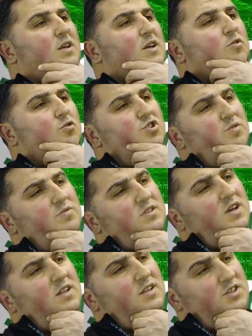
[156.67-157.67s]
yeni hocamızla
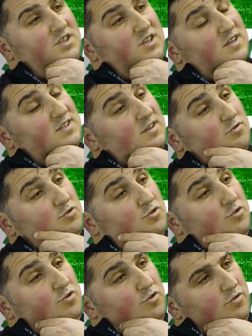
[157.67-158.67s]
anlaşacağız diye
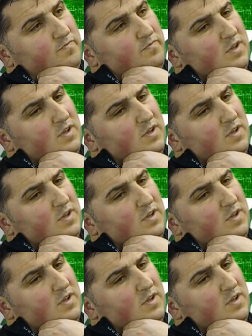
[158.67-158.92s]
düşünüyorum.